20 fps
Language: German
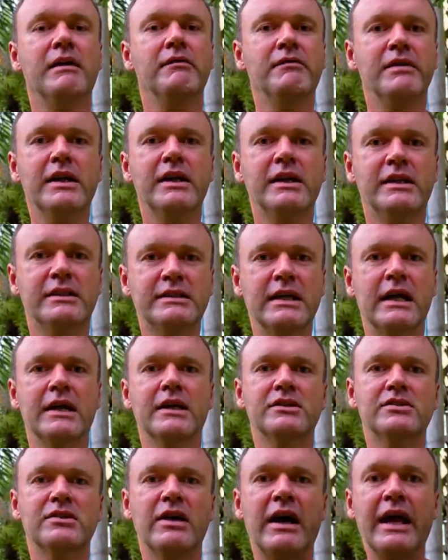wie ich
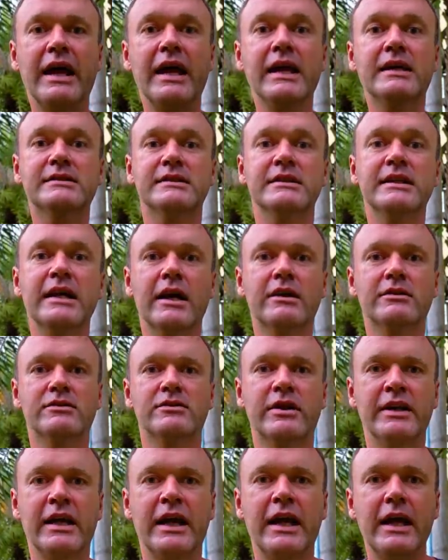sage, so eine Hexenjagd, zu
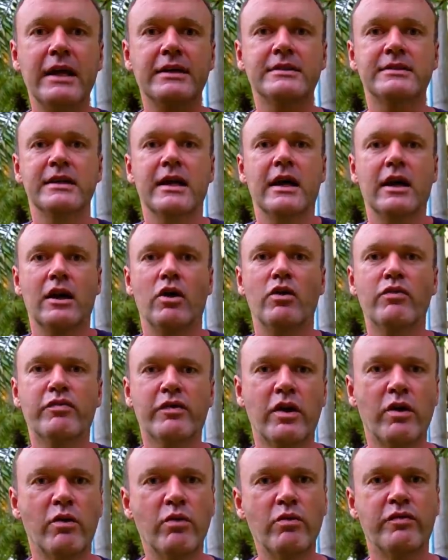so einer Hexenjagd
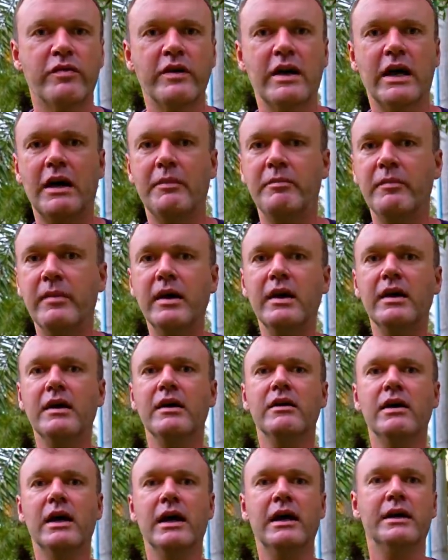aufgerufen haben,
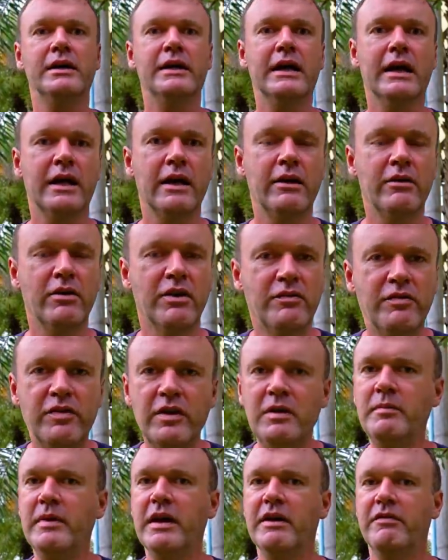äh, der gehört
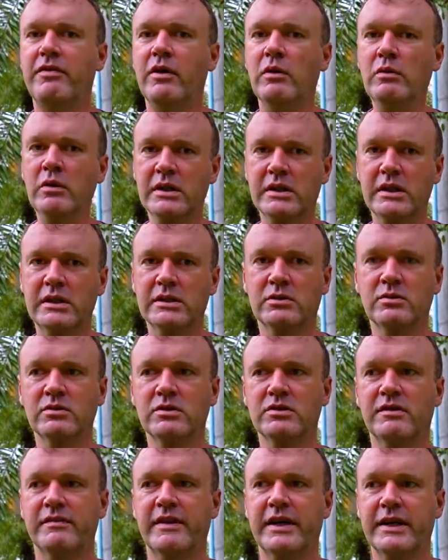viel mehr verurteilt
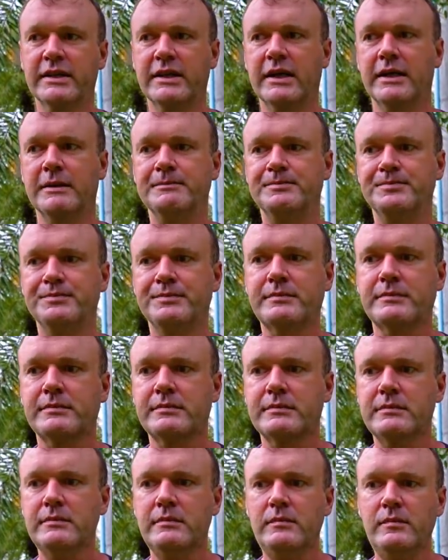und so weiter.
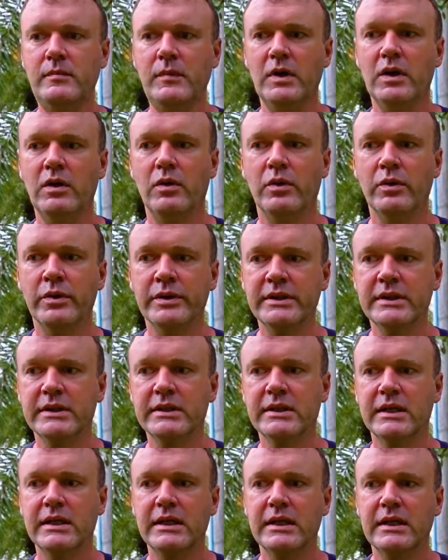Und
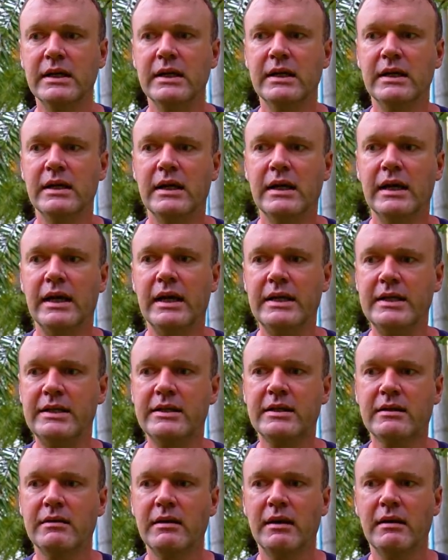ich